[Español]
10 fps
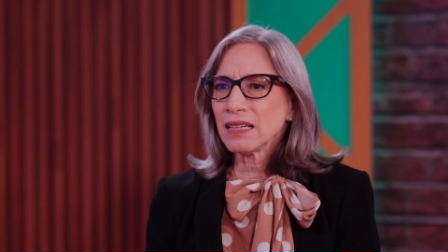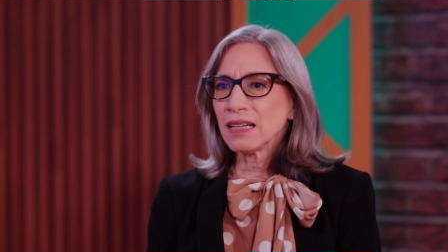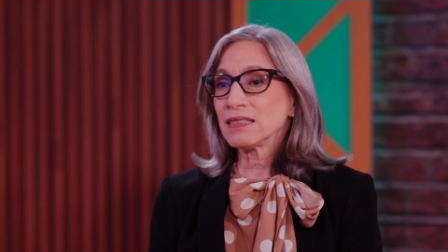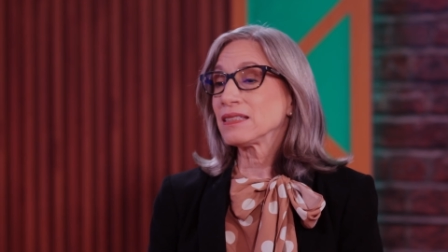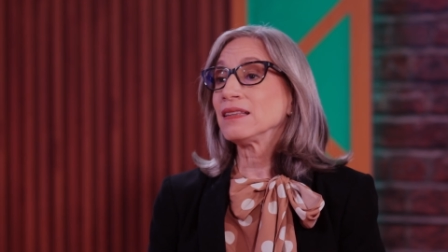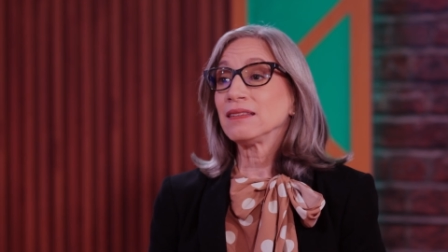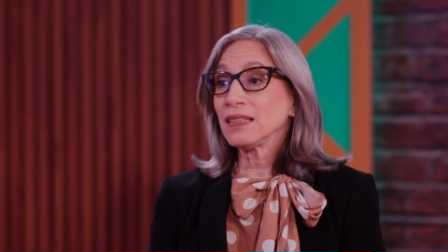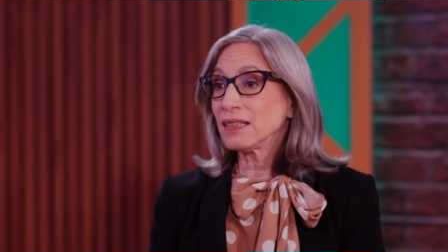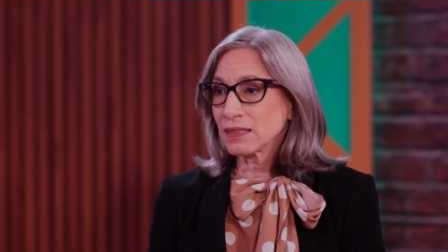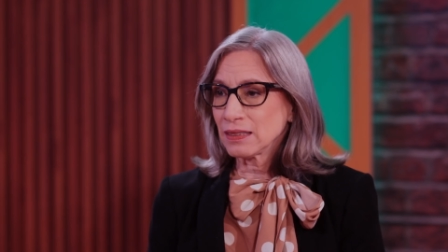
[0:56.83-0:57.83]
el
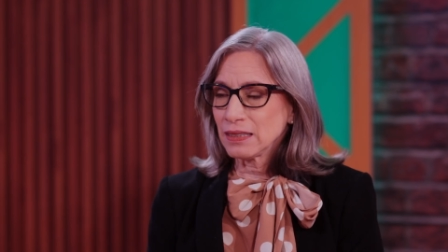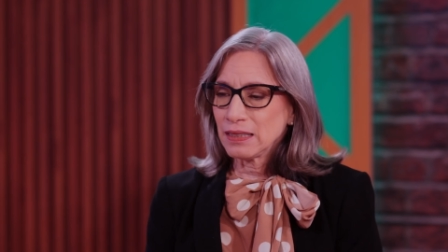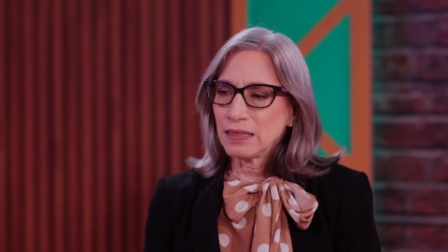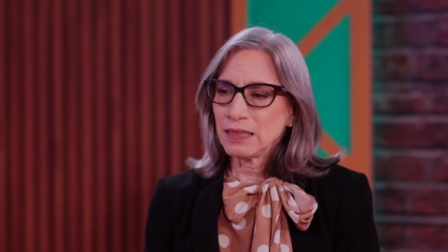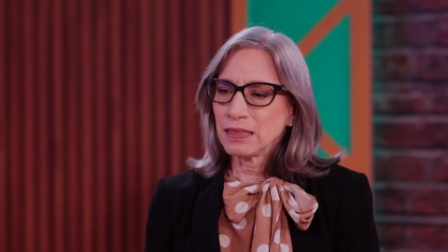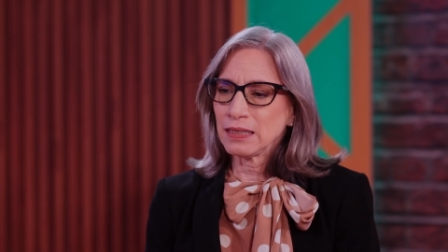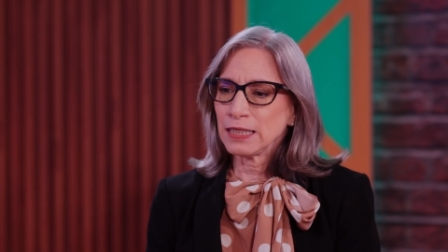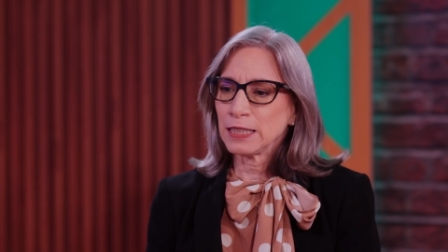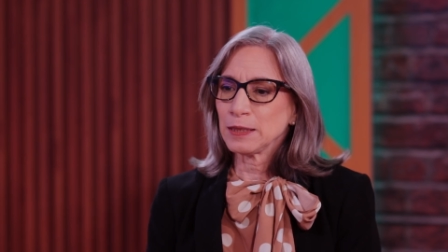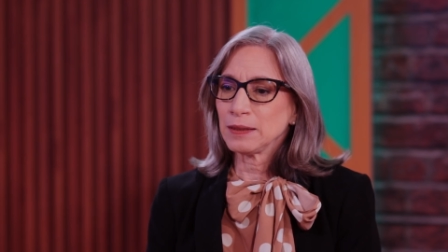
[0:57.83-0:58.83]
sentir
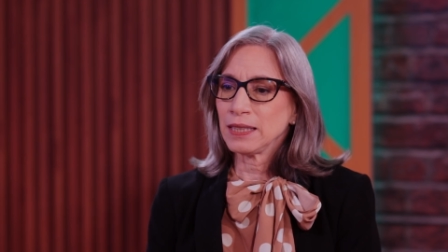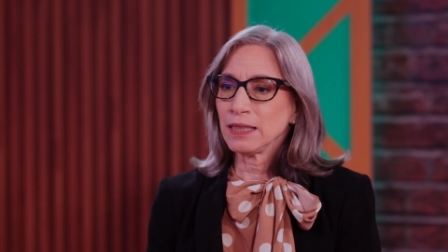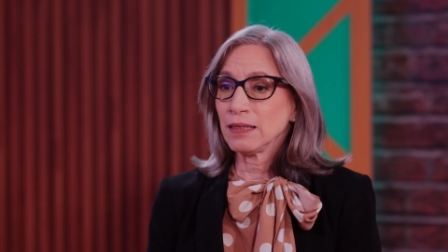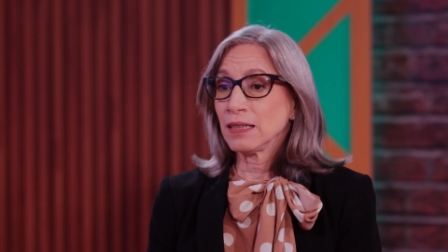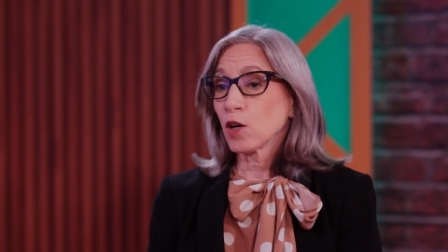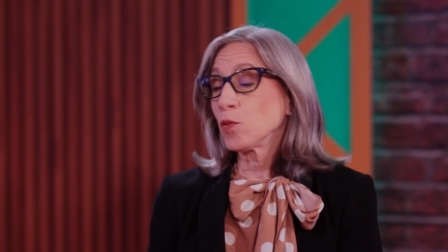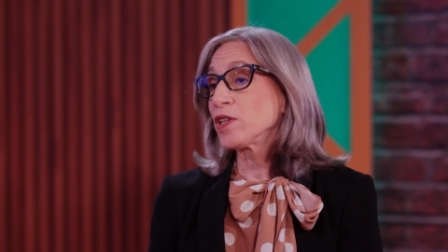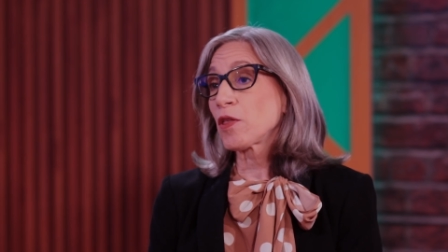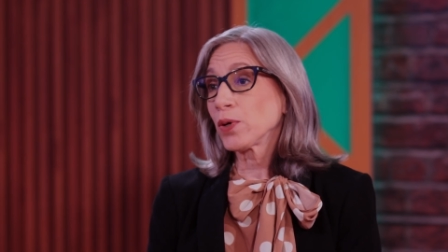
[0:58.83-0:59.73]
eh, de la comunidad